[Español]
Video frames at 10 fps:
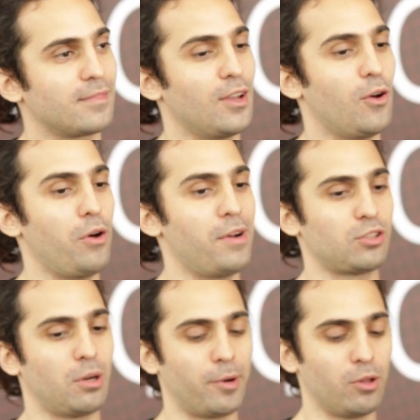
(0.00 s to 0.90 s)
Hoy
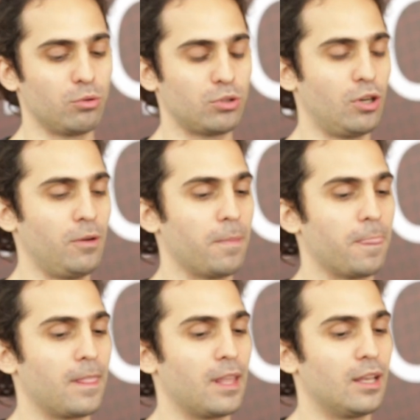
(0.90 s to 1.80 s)
nuestro producto
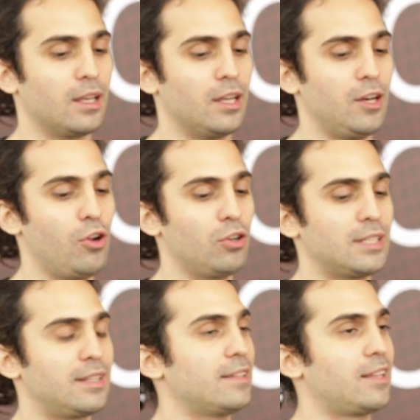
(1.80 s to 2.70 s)
no
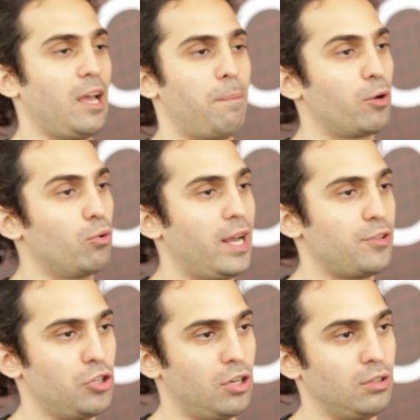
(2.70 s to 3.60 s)
se trata de
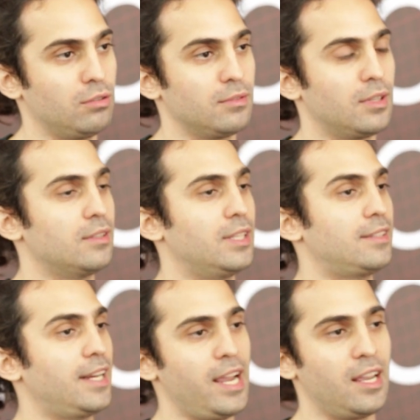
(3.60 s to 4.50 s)
especulación, de
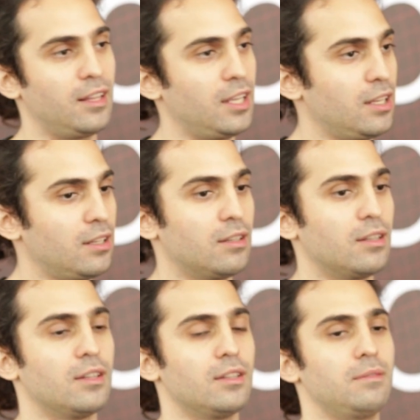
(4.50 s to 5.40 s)
trading,
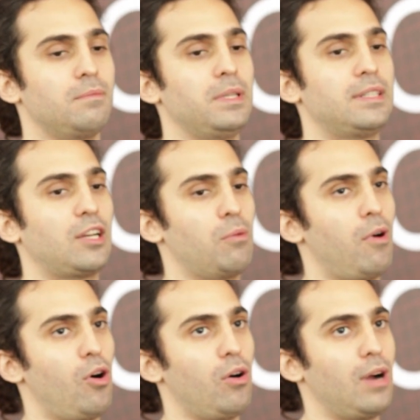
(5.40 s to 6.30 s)
viste
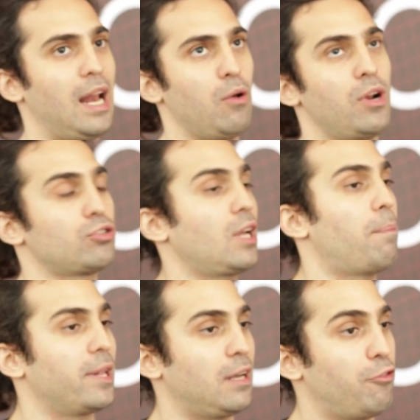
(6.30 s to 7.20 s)
como algunas otras
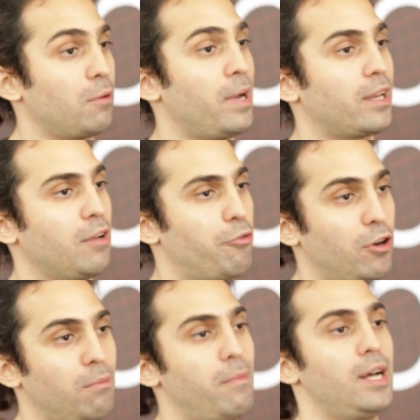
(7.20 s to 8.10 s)
plataformas que
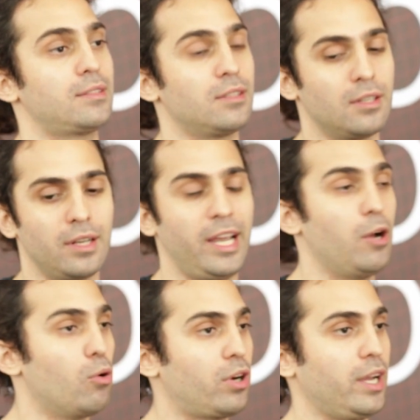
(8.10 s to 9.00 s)
fueron más
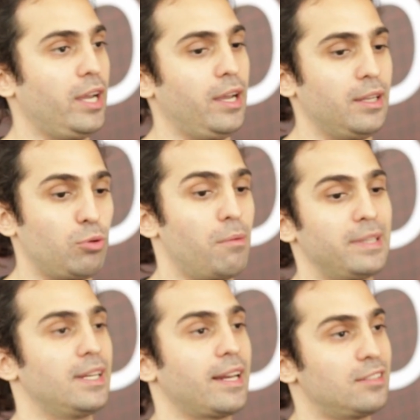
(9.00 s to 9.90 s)
eh, estuvieron
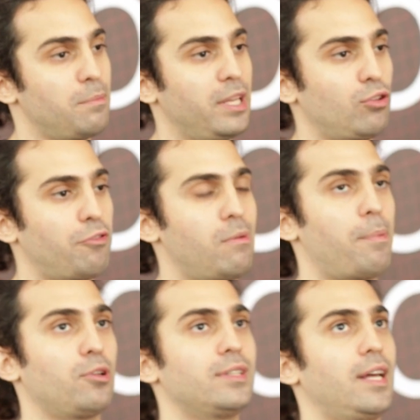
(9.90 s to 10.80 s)
más en crecimiento y fueron más
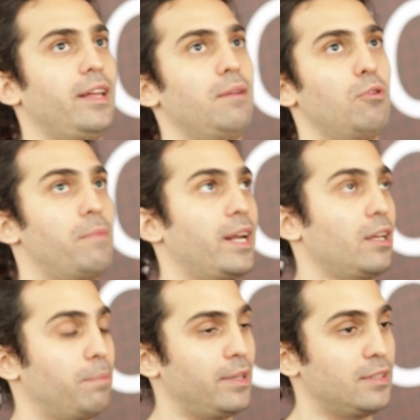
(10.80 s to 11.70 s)
protagonistas del bull
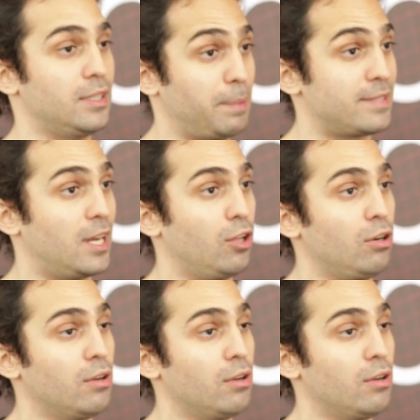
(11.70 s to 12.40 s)
market pasado